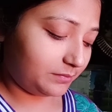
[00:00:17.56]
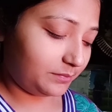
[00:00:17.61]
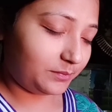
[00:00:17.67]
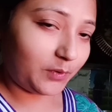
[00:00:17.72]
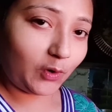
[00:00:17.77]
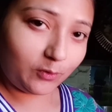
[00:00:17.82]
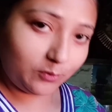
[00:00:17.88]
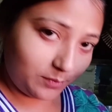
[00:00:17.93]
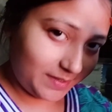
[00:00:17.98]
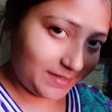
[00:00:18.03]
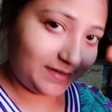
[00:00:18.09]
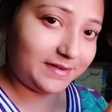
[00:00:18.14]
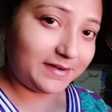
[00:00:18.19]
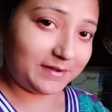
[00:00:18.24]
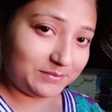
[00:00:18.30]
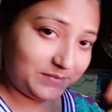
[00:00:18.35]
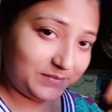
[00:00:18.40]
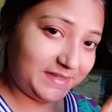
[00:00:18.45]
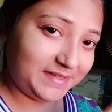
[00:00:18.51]
ভগবানের
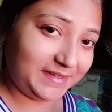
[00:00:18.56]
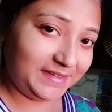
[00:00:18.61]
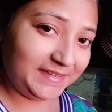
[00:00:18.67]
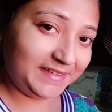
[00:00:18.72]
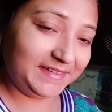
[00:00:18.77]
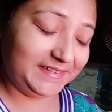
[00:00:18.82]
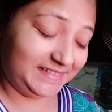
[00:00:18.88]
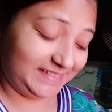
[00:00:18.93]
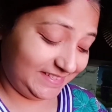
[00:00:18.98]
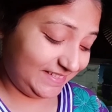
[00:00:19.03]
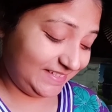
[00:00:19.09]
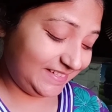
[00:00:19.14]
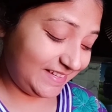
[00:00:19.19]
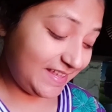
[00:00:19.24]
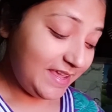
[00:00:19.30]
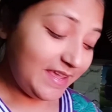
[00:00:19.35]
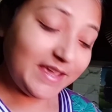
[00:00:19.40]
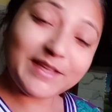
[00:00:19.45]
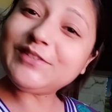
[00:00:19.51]
নাম নিয়ে
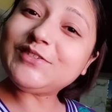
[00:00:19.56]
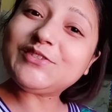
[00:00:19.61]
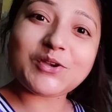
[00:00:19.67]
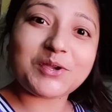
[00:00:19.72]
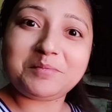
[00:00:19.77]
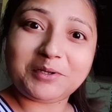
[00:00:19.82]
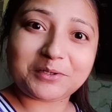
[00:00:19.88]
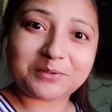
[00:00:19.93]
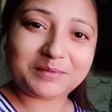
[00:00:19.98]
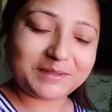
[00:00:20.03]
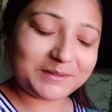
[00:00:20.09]
জয় বড়